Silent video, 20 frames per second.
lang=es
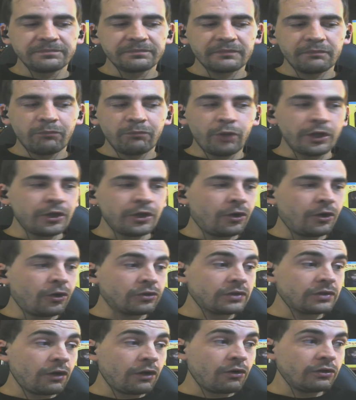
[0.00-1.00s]
bueno,
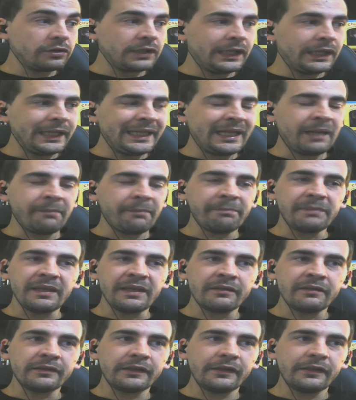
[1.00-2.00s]
otra cosa, el
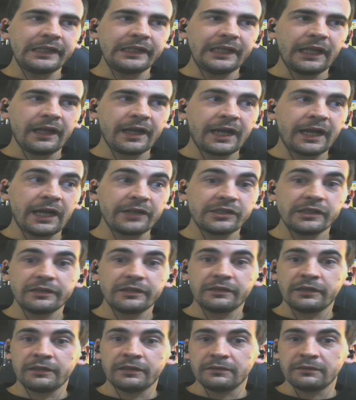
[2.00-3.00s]
ambiente de las
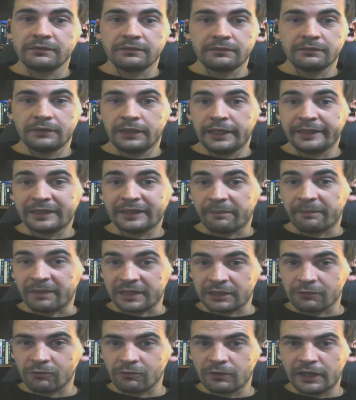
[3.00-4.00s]
calles en esta
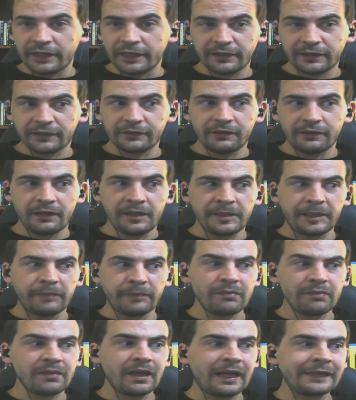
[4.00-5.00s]
película es excelente. A
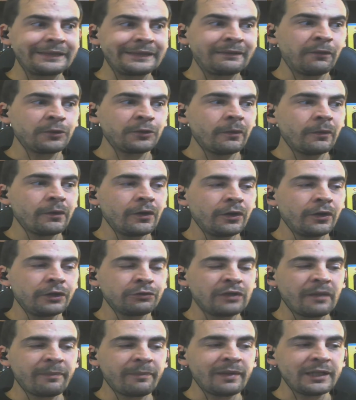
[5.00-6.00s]
mí me encanta cuando veo en
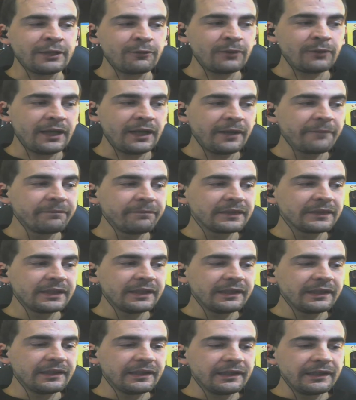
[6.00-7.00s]
una película
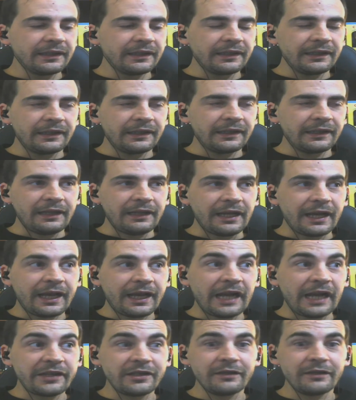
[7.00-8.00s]
las
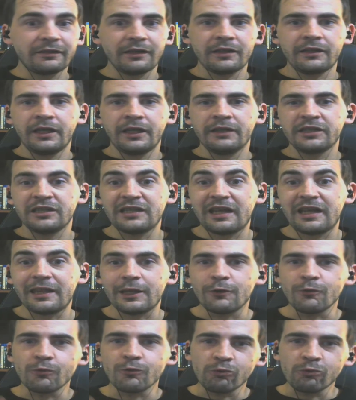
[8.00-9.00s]
calles eh, eh, llenas
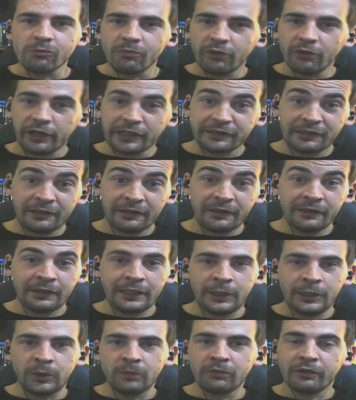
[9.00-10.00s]
de humo, que salen
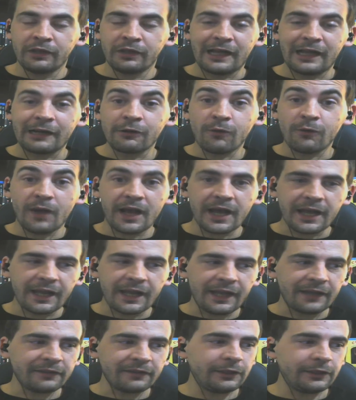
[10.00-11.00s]
el humo de las
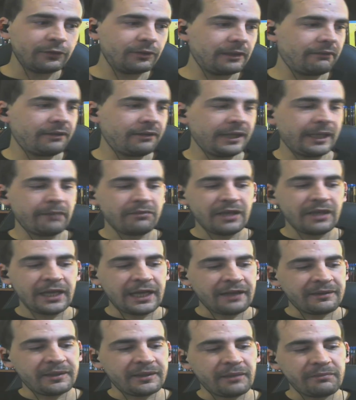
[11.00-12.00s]
cloacas. Eso la baraca me
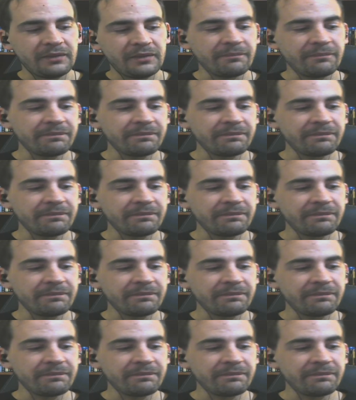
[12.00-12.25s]
encanta a mí.